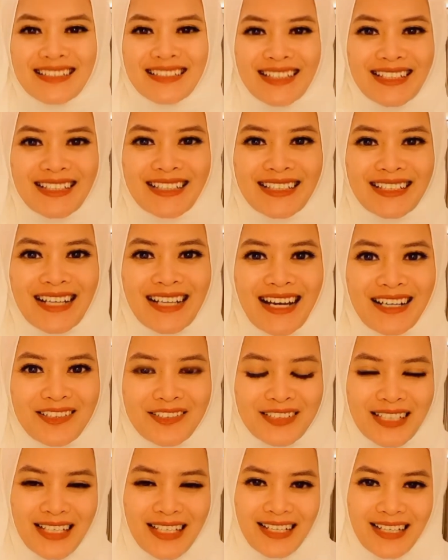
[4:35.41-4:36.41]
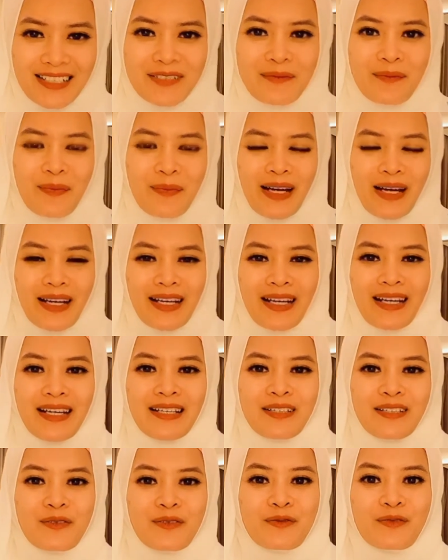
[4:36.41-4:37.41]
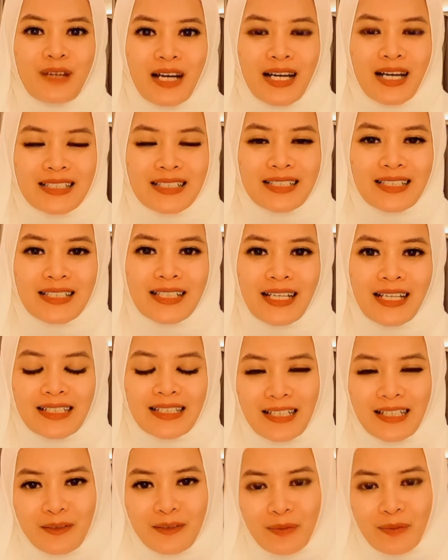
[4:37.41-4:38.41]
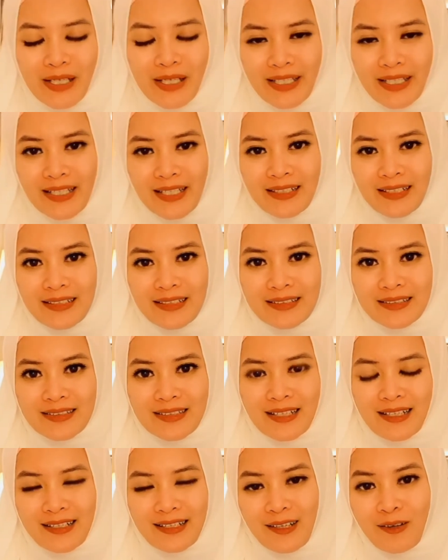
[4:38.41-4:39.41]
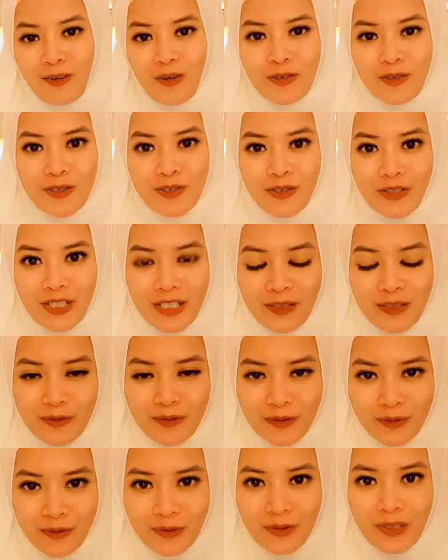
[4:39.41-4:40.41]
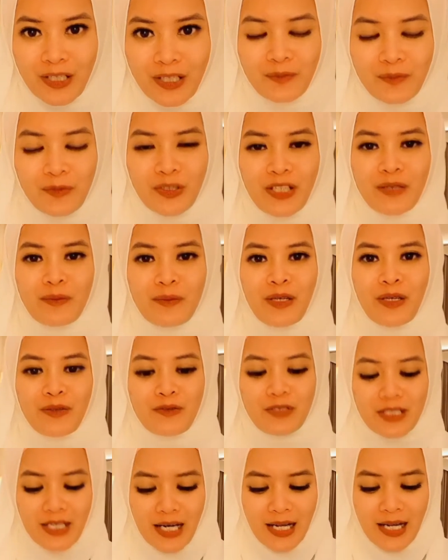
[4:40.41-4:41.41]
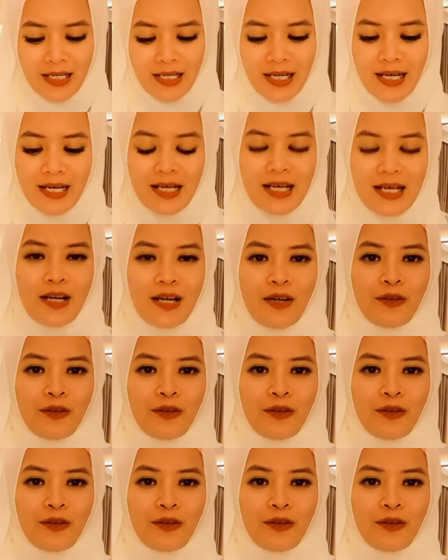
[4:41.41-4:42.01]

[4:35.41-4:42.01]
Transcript: jadi aku saranin pakai dua jadi yang dalam pakai yang celana long johnnya dulu kemudian baru celana